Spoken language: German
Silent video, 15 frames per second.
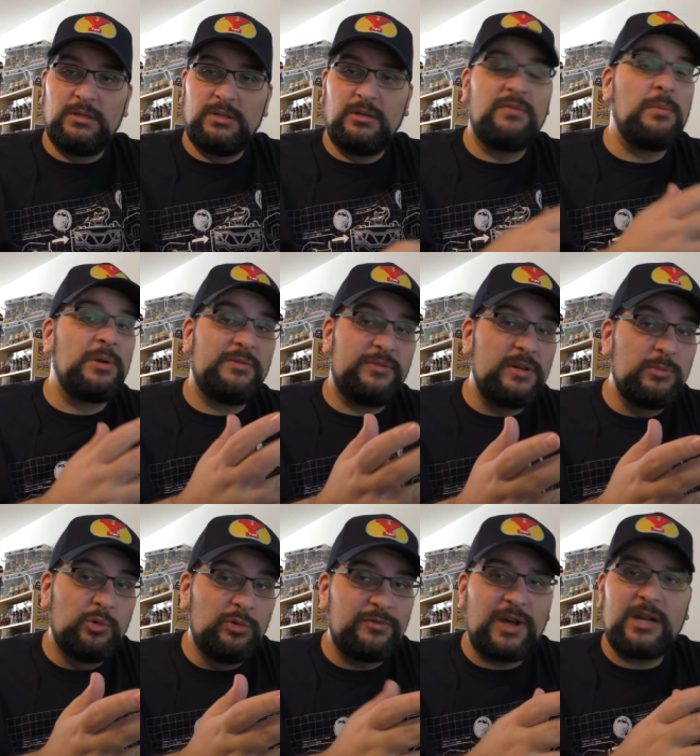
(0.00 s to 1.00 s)
Ne, wenn man den
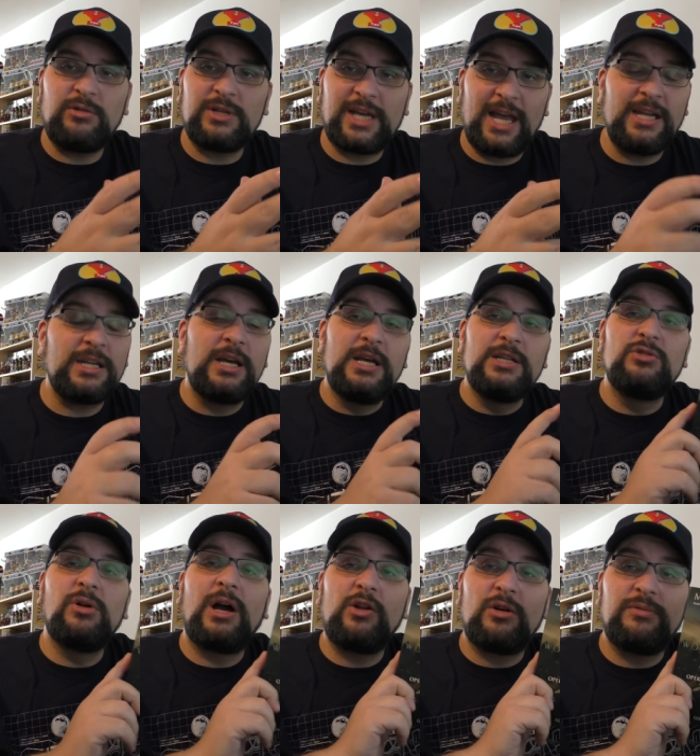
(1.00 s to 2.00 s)
Film gut fand und kennt,
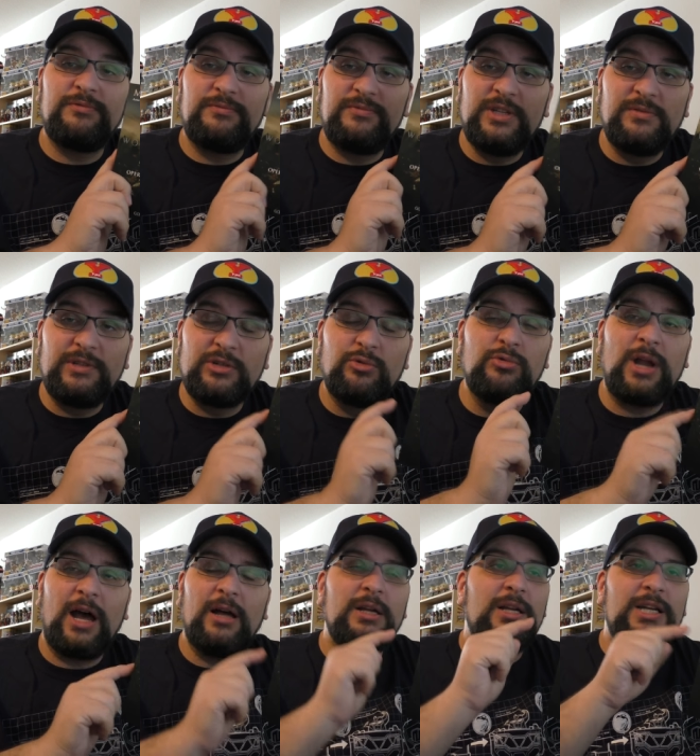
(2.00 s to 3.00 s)
sogar noch viel, viel
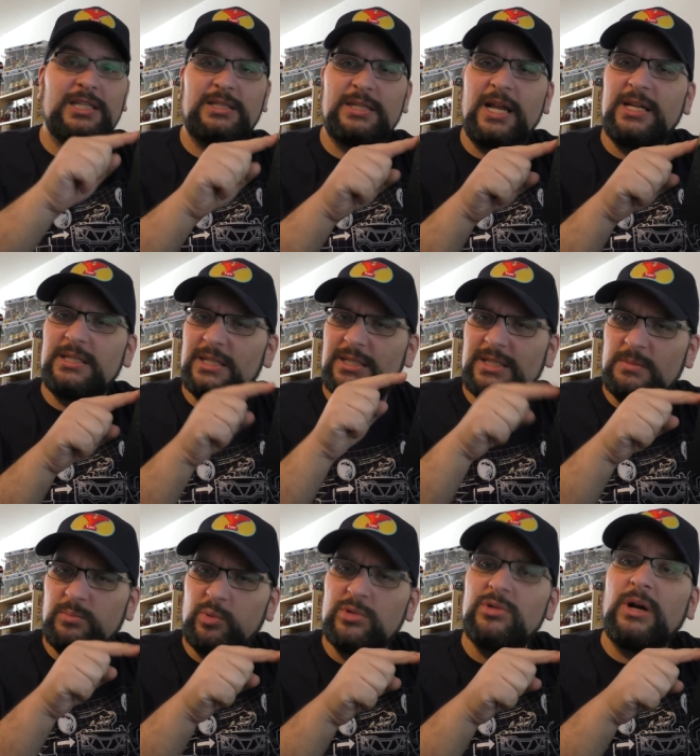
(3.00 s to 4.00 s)
cooler. Letzten Endes ist das
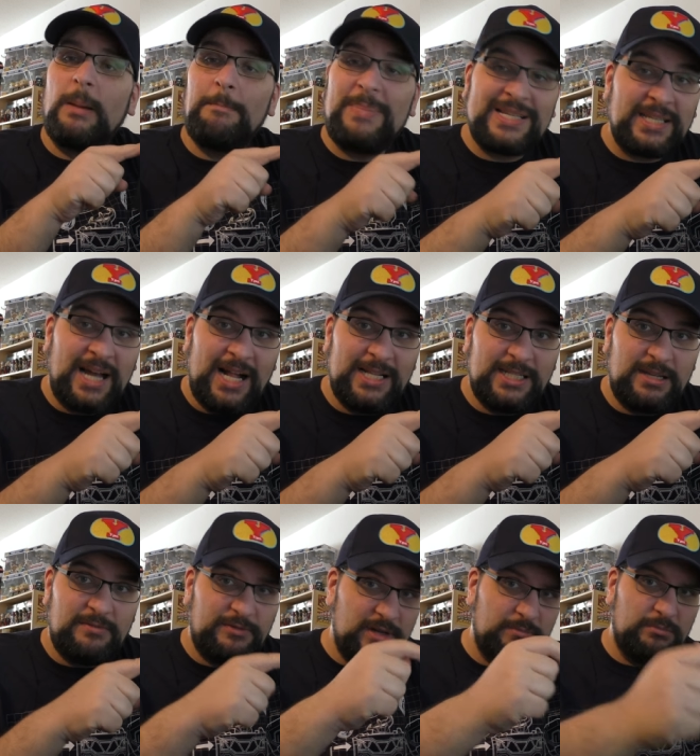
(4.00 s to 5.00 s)
Buch sogar besser als
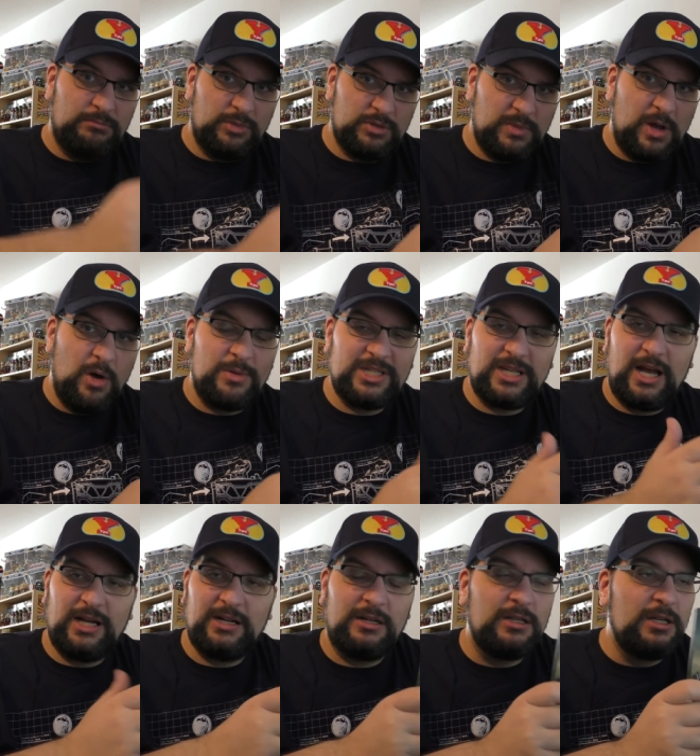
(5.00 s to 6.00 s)
der Film, muss man auch
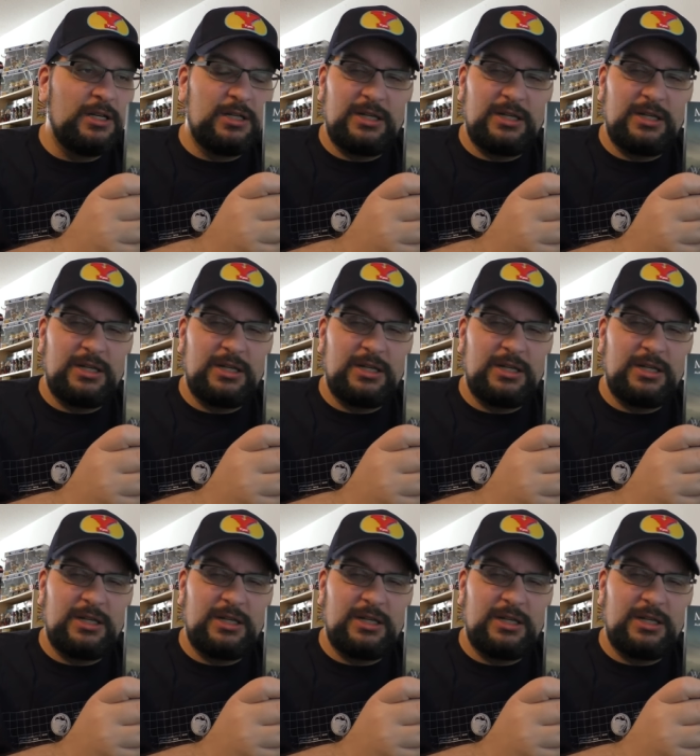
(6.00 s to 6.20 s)
sagen. Ne?